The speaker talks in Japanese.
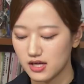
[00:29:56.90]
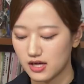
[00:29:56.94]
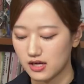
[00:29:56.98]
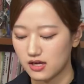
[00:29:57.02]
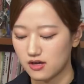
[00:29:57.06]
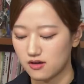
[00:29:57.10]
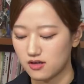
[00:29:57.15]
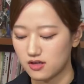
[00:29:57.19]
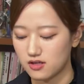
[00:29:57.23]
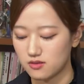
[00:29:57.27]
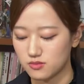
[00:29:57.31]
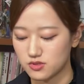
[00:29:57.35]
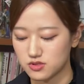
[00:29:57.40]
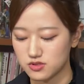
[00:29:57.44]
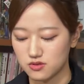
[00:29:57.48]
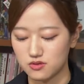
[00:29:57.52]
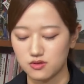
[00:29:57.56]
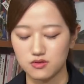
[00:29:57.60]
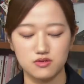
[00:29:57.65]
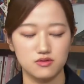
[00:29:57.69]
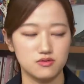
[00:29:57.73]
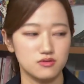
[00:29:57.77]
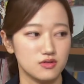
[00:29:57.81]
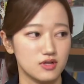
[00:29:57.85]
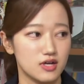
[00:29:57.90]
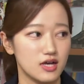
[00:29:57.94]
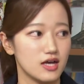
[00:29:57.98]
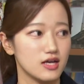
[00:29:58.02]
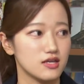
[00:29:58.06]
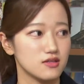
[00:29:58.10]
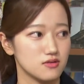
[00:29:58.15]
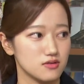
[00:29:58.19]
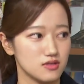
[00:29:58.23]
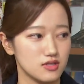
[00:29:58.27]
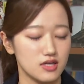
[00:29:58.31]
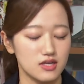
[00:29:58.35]
関わりもすごく深
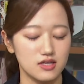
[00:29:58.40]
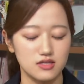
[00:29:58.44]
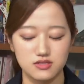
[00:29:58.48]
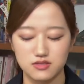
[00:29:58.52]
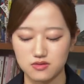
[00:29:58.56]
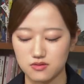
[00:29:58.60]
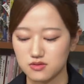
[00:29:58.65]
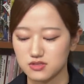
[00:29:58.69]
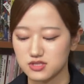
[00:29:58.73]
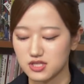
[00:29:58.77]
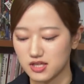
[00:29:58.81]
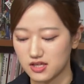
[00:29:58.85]
いのでその